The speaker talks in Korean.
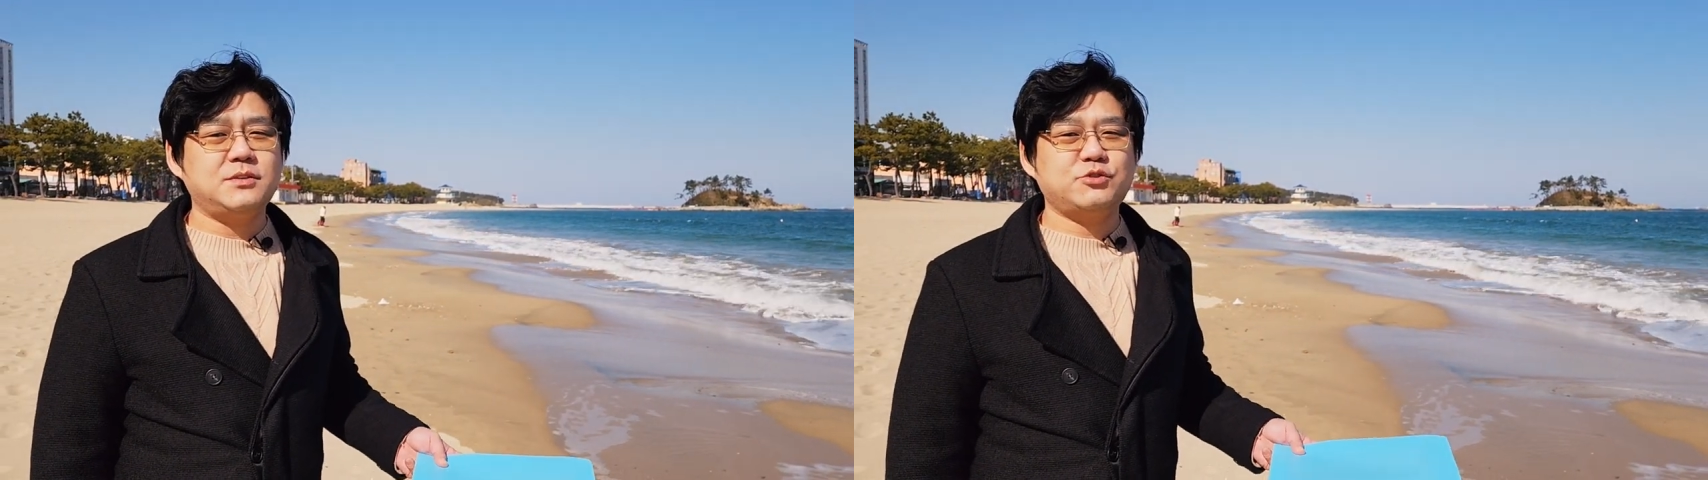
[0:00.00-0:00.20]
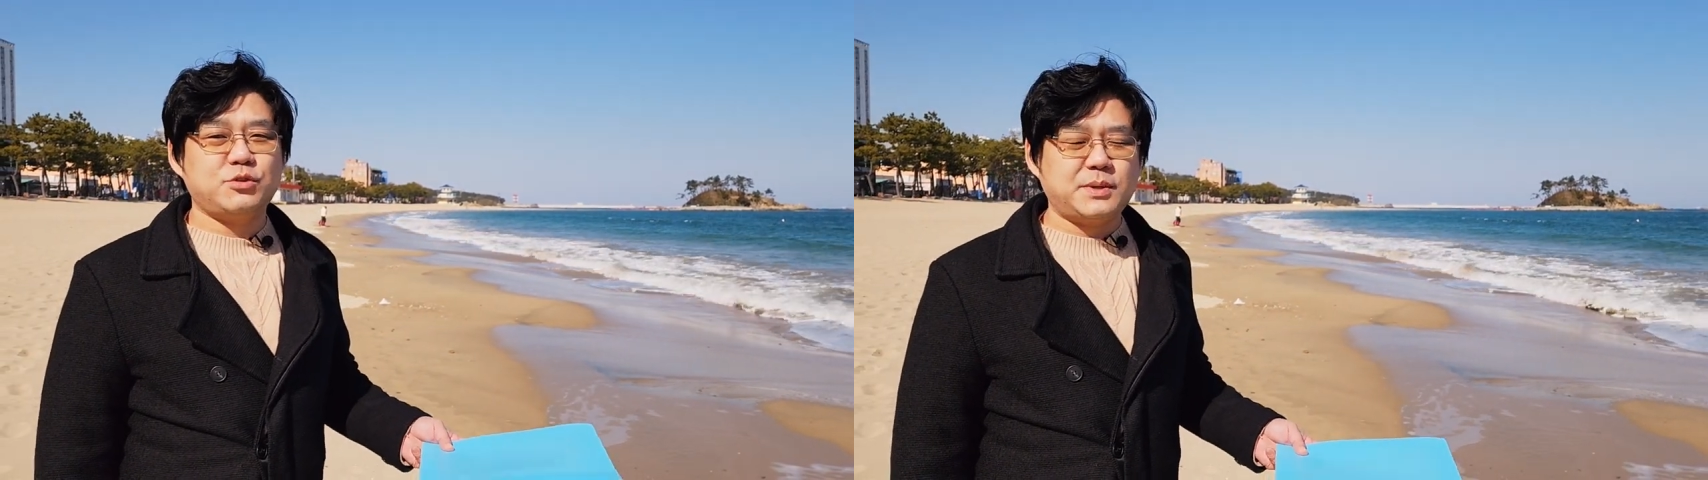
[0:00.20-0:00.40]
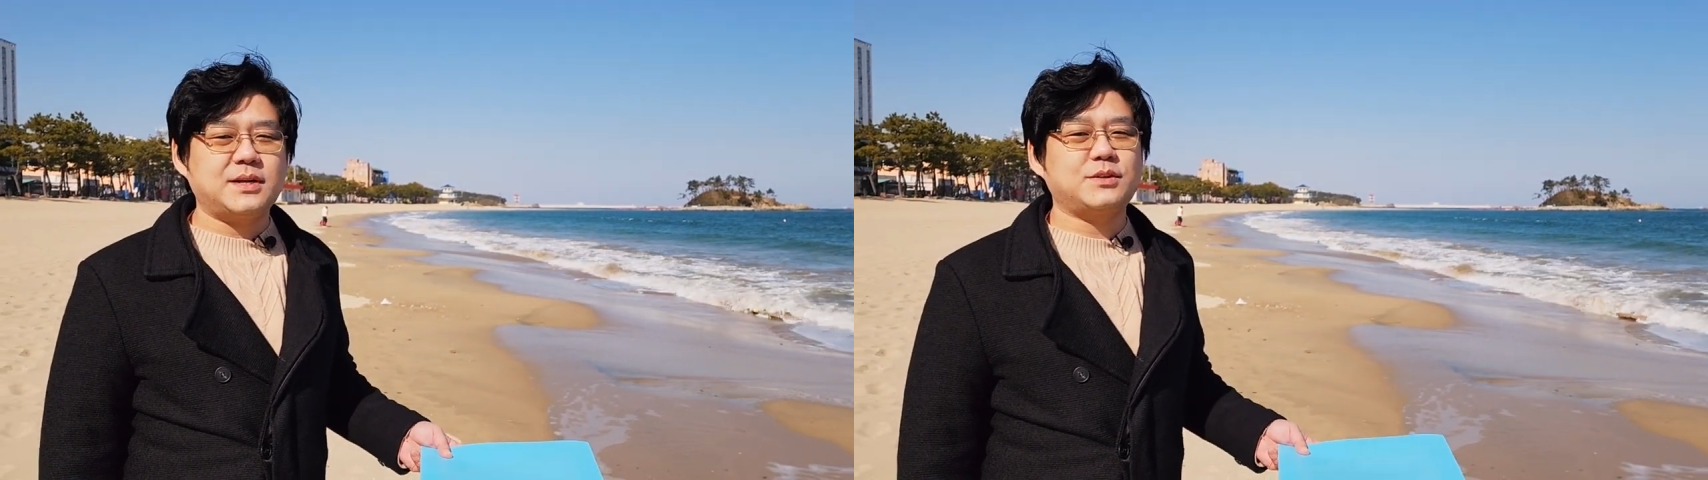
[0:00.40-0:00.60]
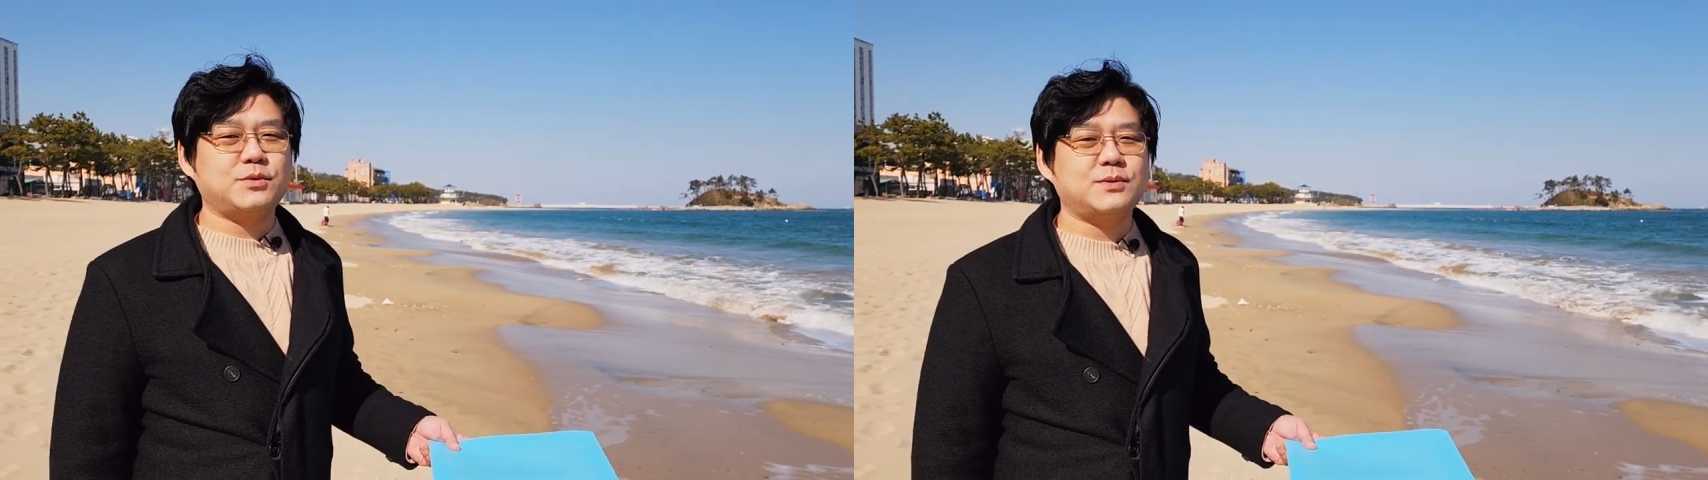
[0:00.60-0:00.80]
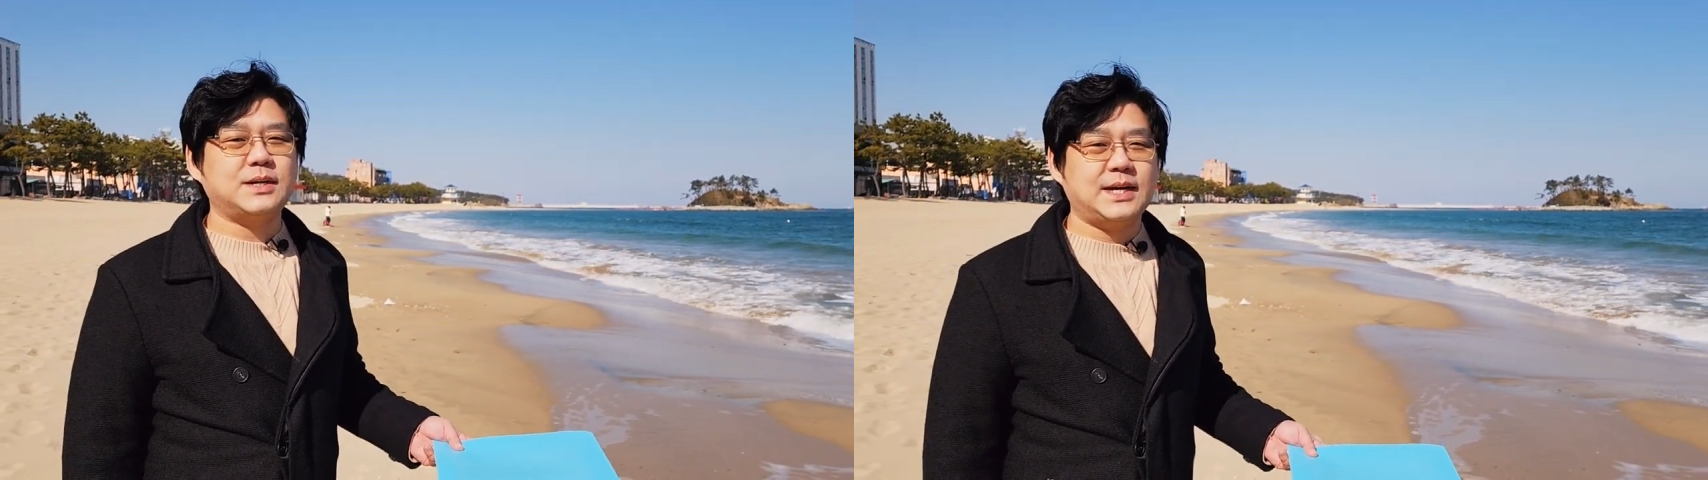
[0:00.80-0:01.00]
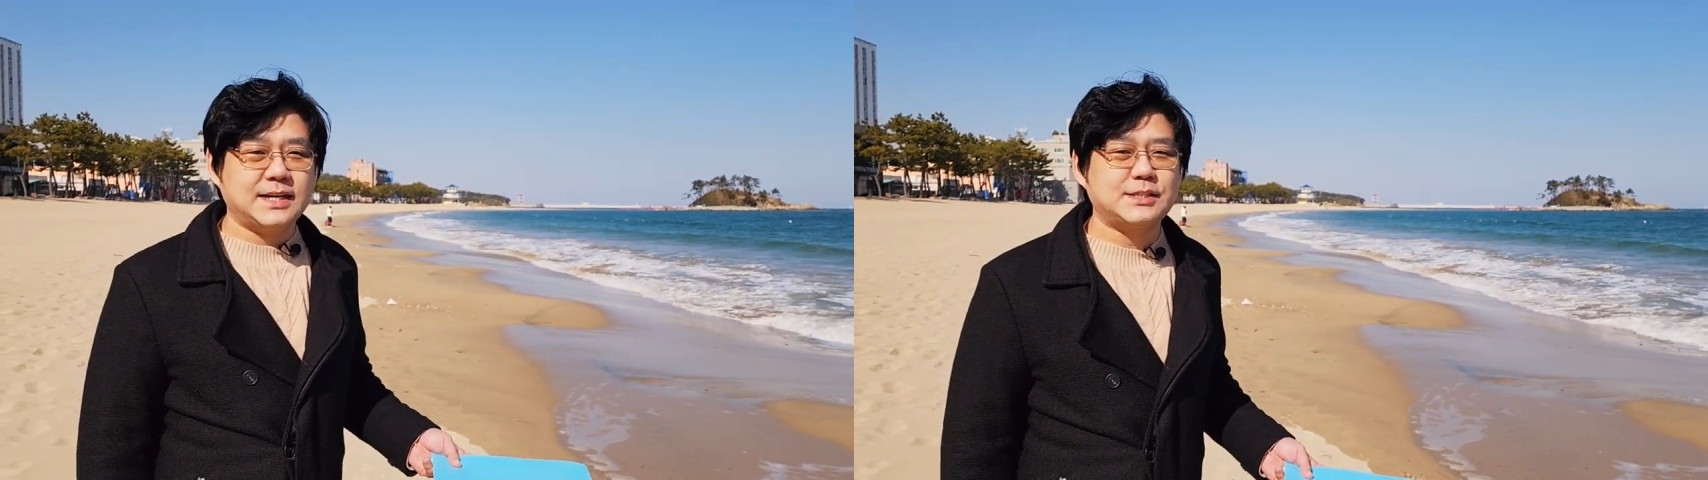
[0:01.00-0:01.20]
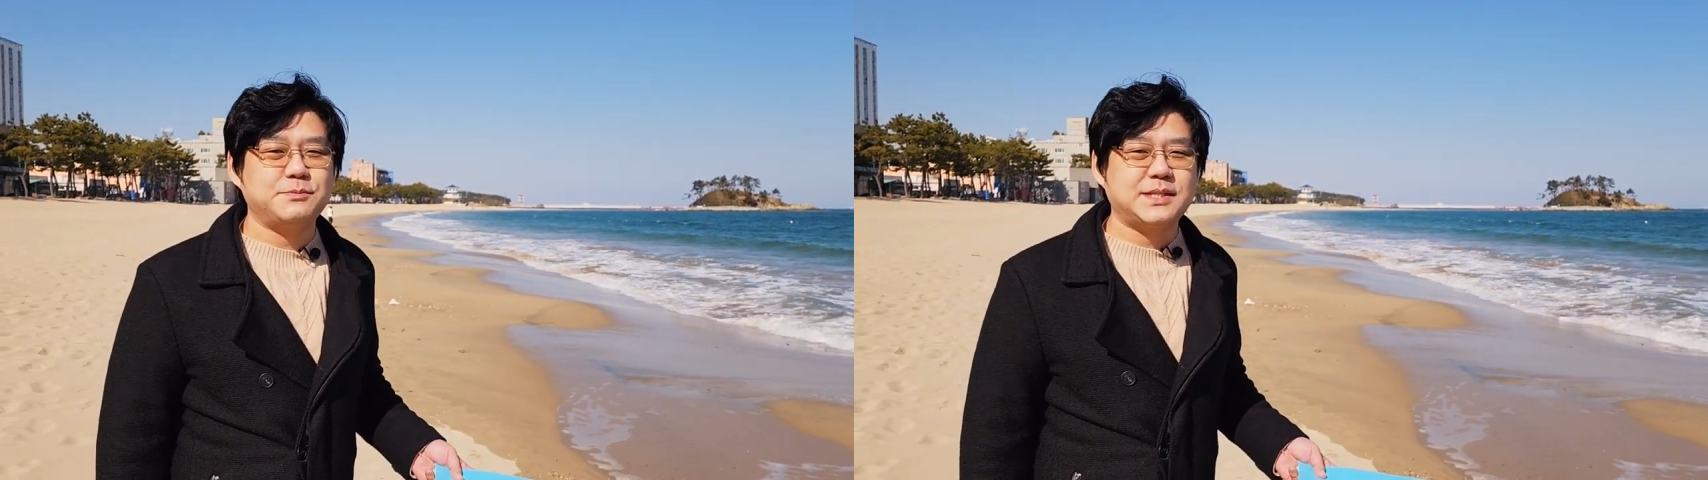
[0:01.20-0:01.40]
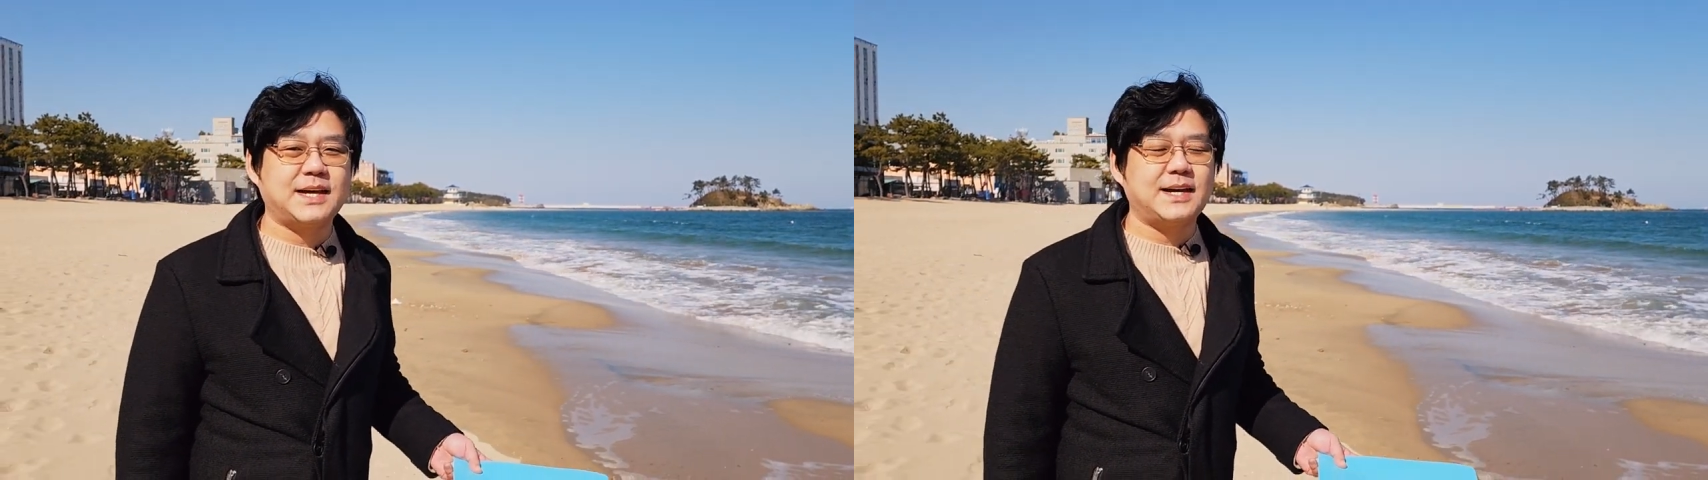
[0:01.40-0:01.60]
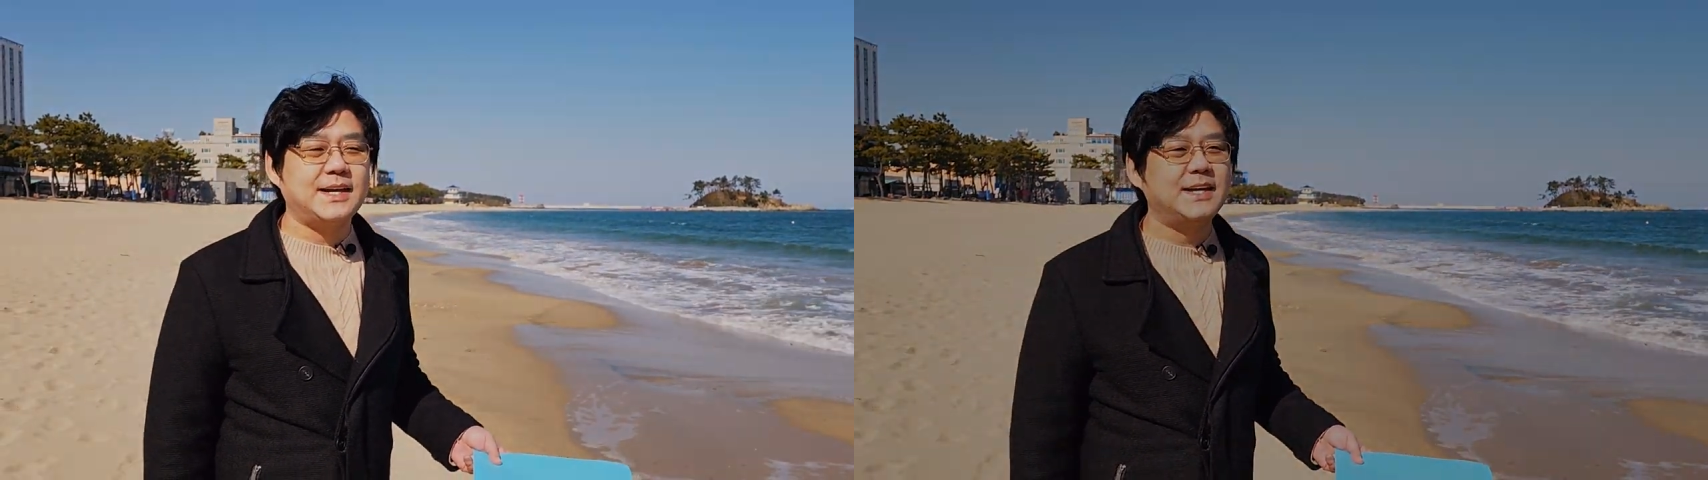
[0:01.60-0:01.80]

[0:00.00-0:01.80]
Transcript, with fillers: 출발하도록 하겠습니다.